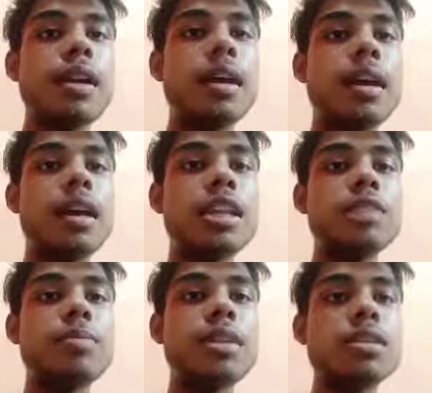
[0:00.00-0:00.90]
एक्स
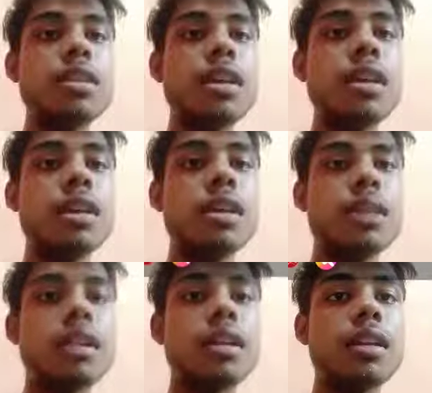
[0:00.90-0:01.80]
प्लस थ्री
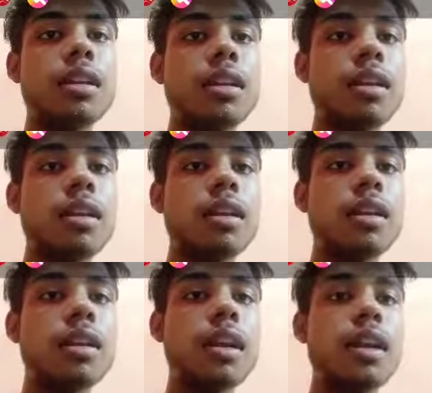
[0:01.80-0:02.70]

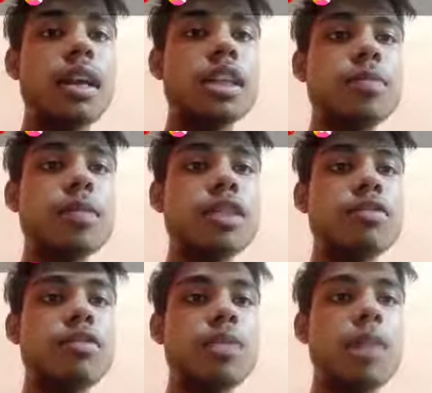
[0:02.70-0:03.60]
एंड एक्स प्लस
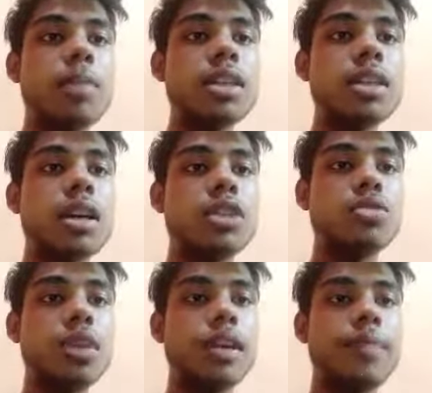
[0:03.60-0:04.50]
फोर हमारे पास आ
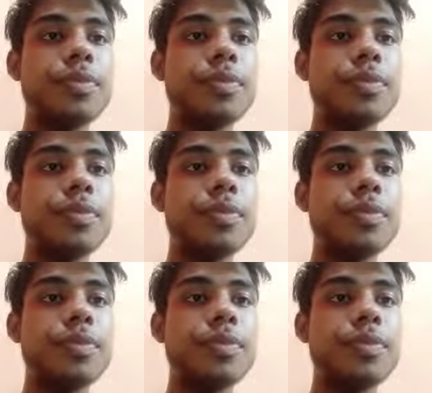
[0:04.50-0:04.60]
चुका है